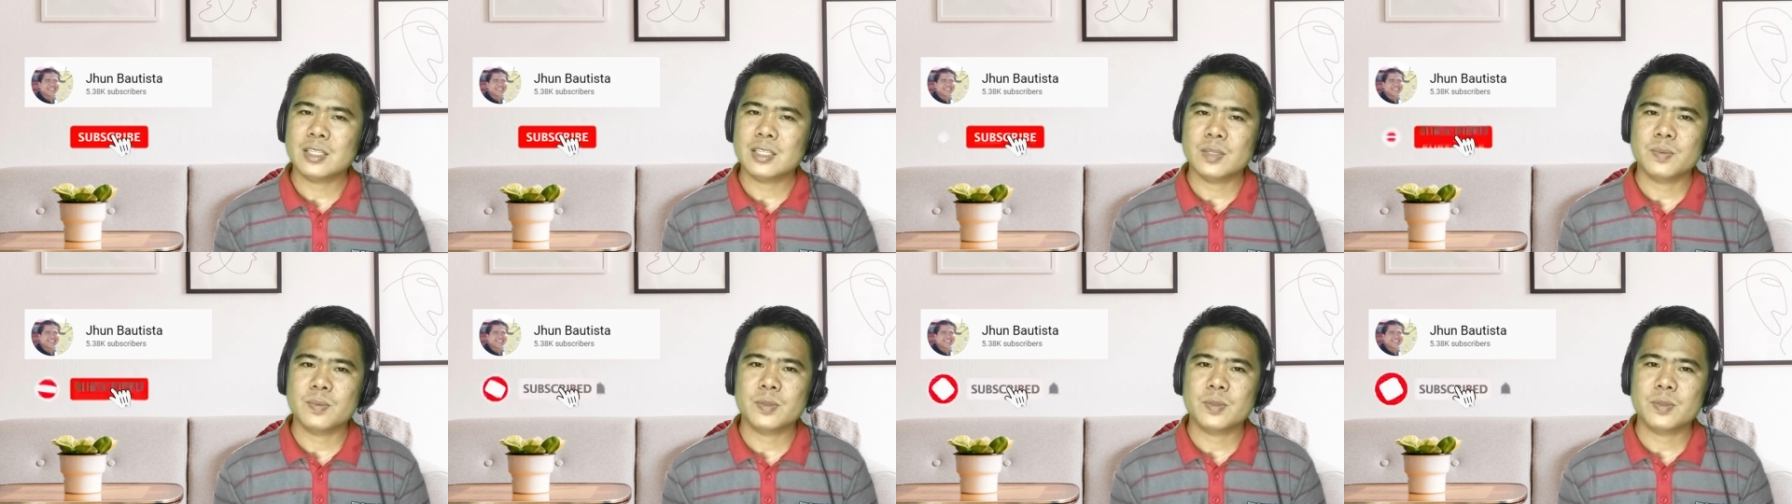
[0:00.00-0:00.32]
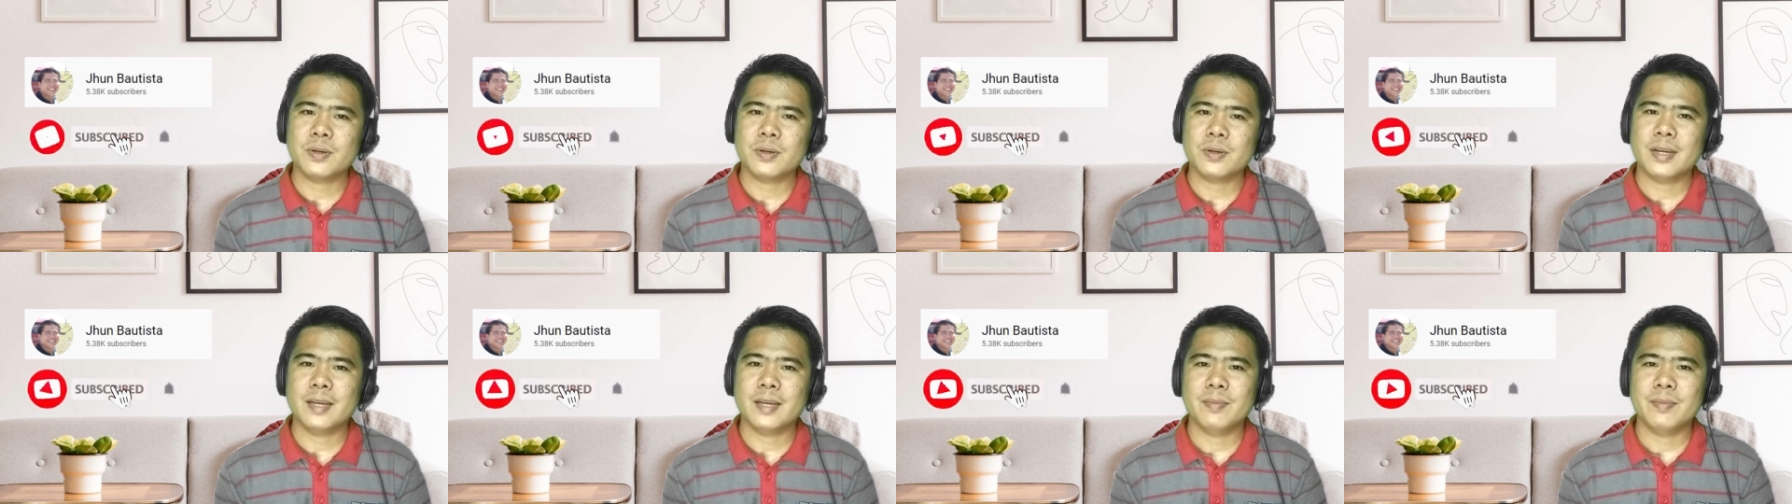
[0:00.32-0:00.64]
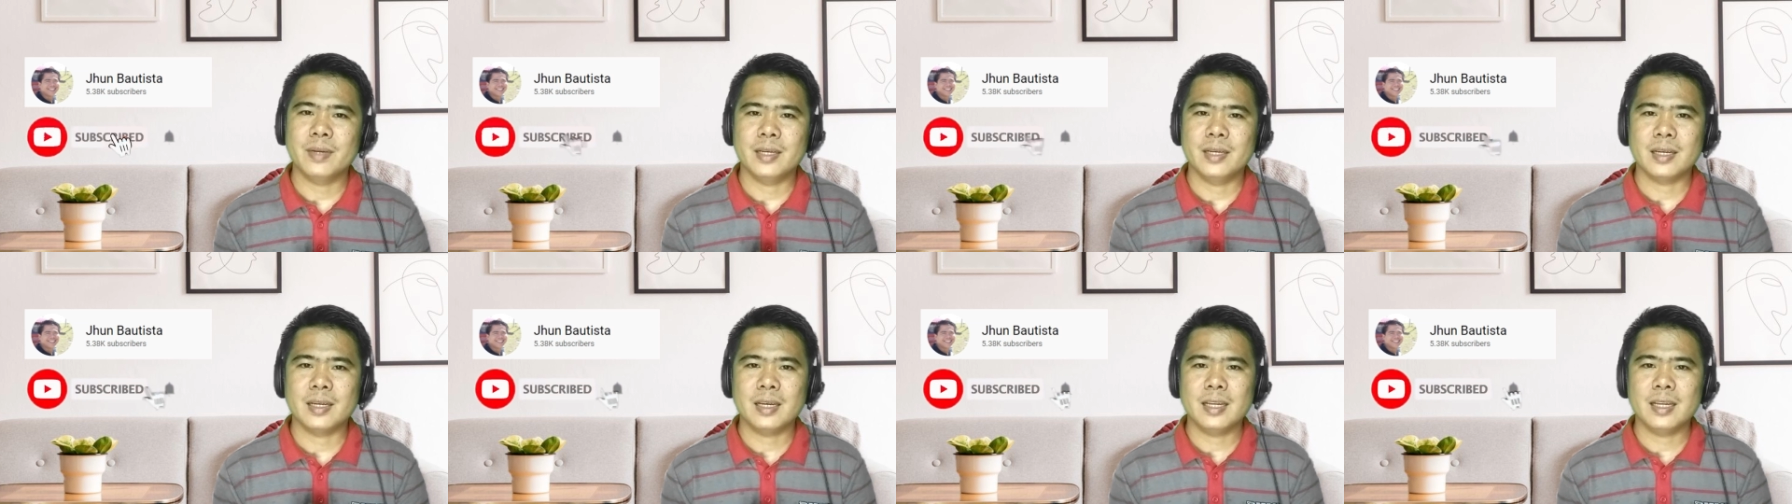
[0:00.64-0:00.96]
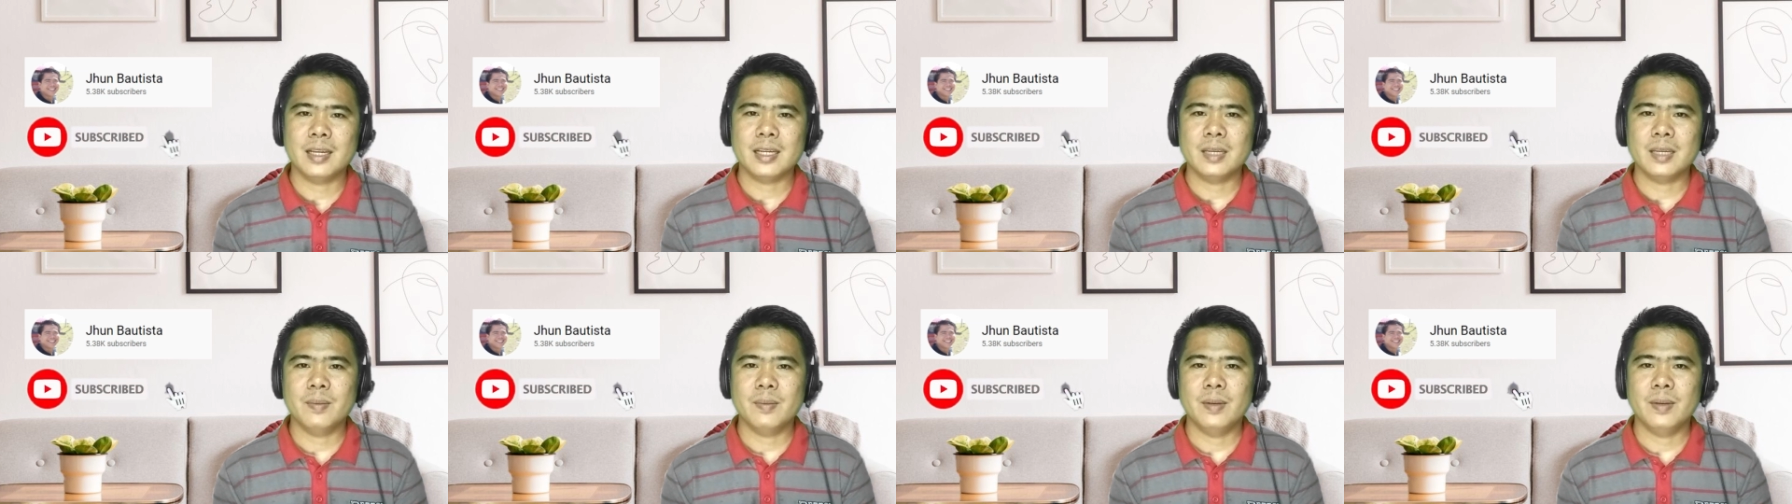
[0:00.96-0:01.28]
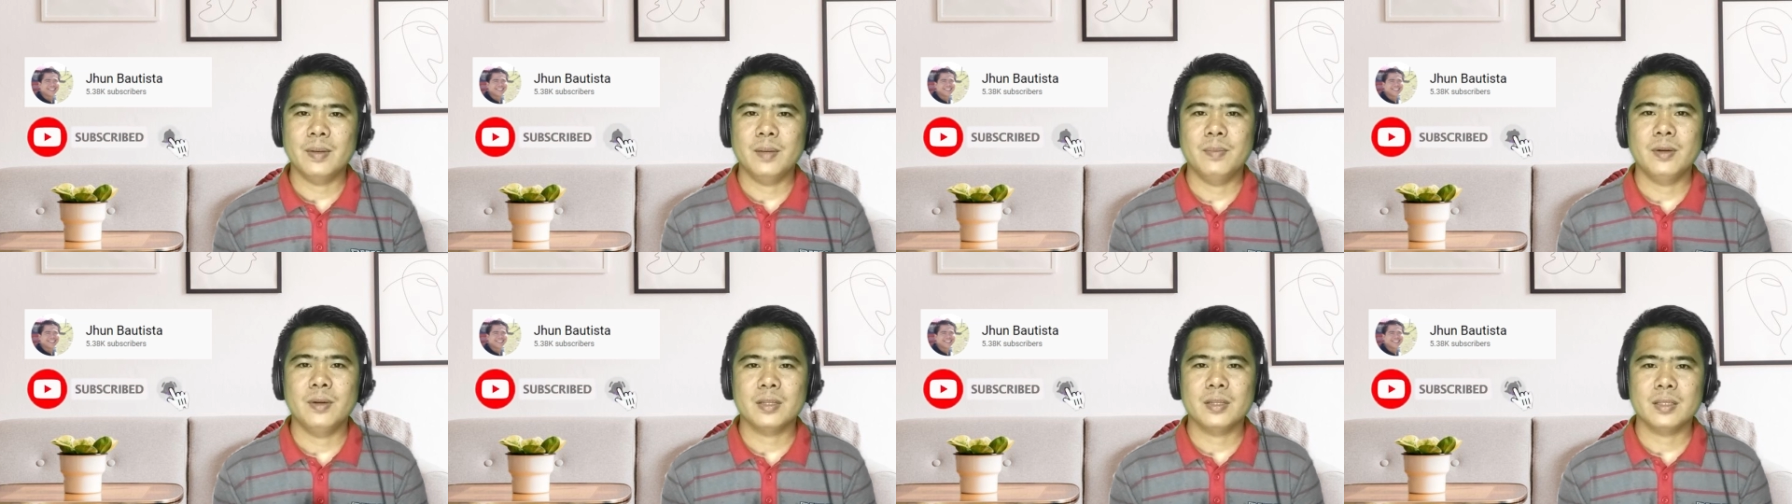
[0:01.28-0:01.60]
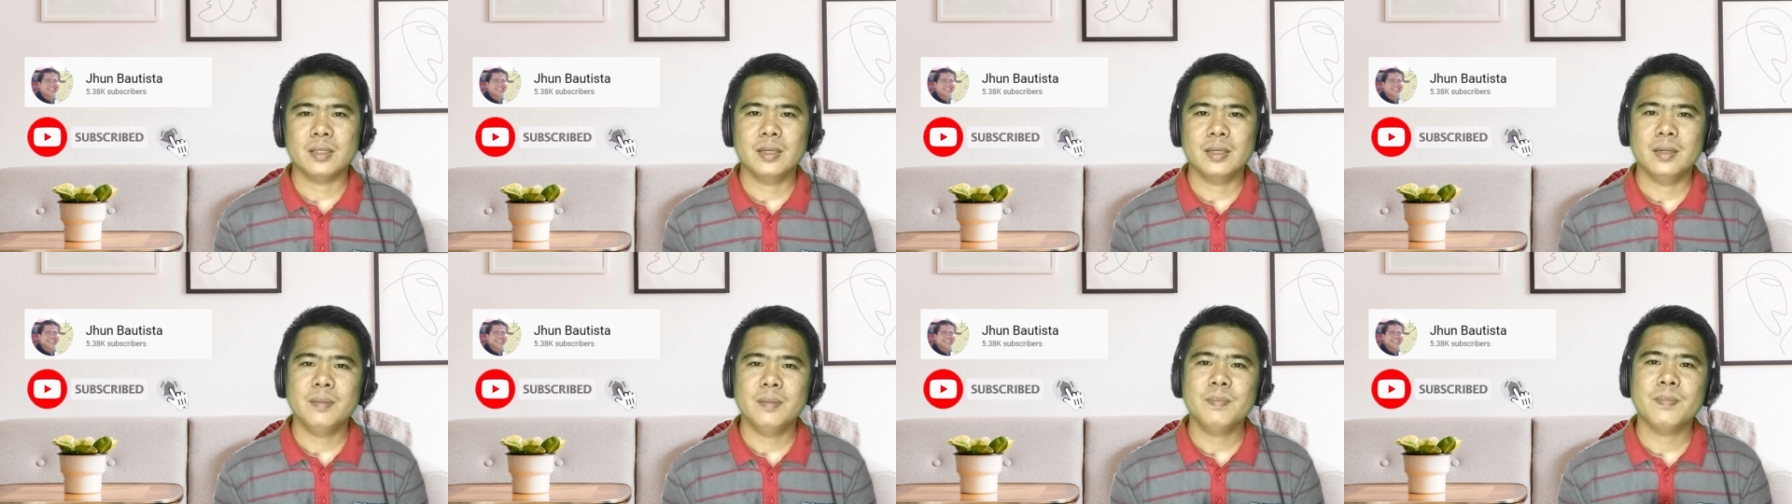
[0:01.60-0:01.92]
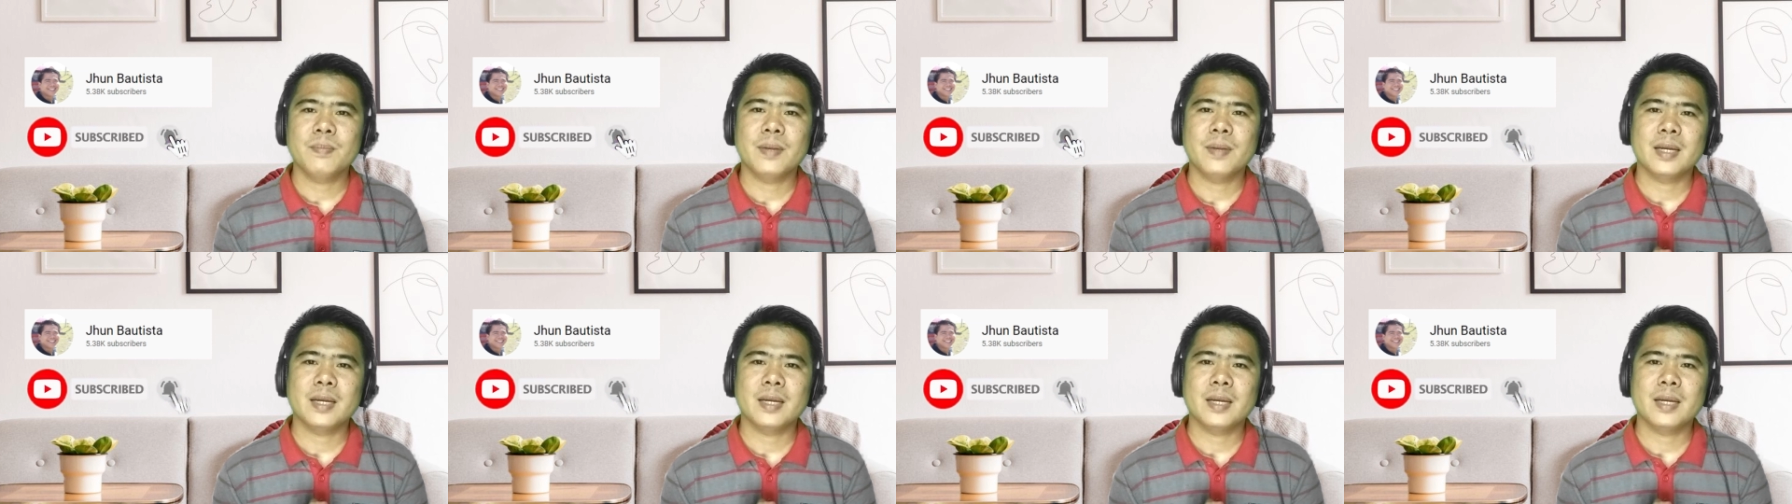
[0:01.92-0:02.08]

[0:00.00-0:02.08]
subscribe and click the bell button